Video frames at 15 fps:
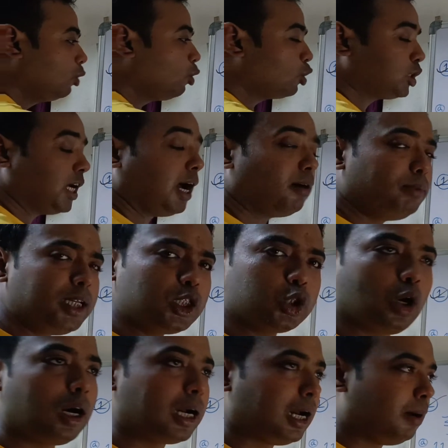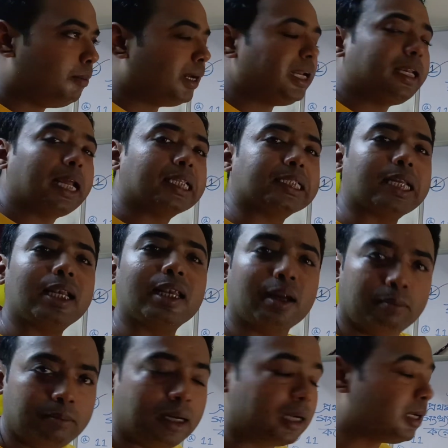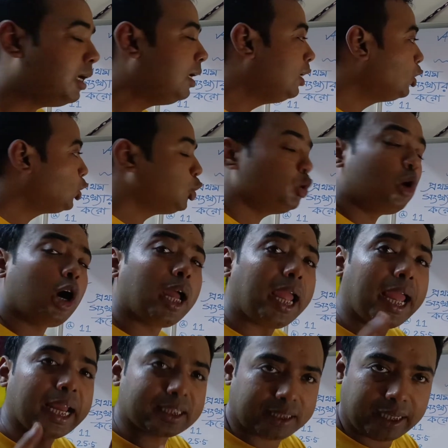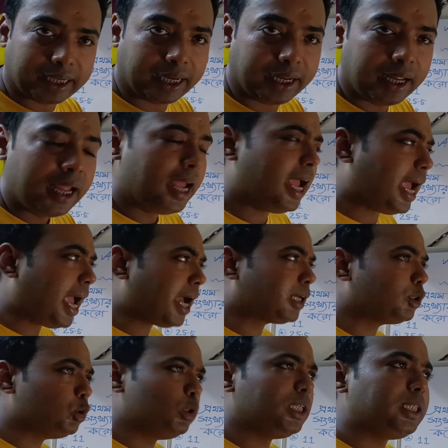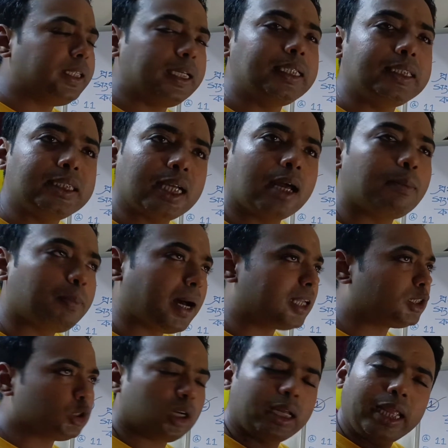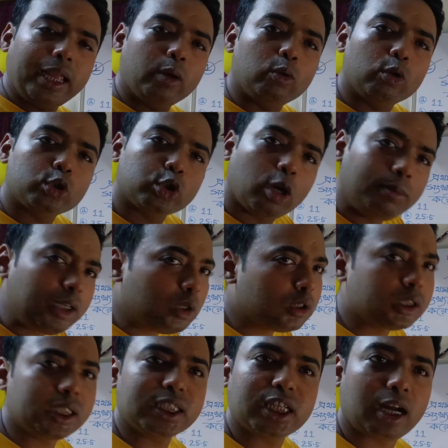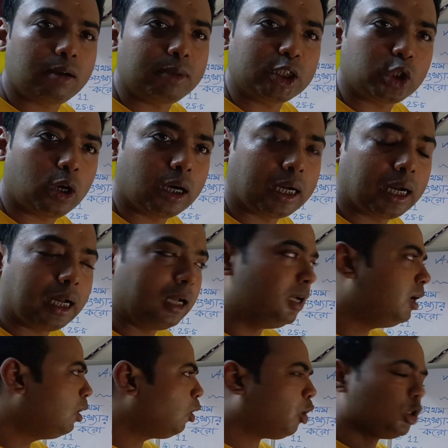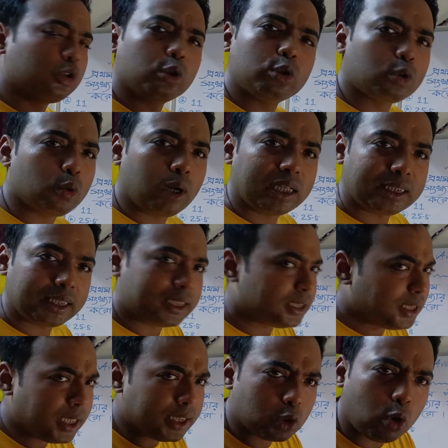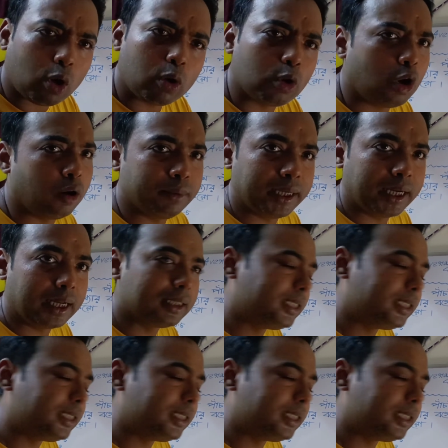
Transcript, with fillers: তো স্বাভাবিক সংখ্যা মানে ন্যাচারাল নাম্বার শুরু হয় এক থেকে এক দুই তিন চার পাঁচ ছয় এগুলো সবই হচ্ছে স্বাভাবিক সংখ্যা অজস্র আছে শেষ কখনো হবে না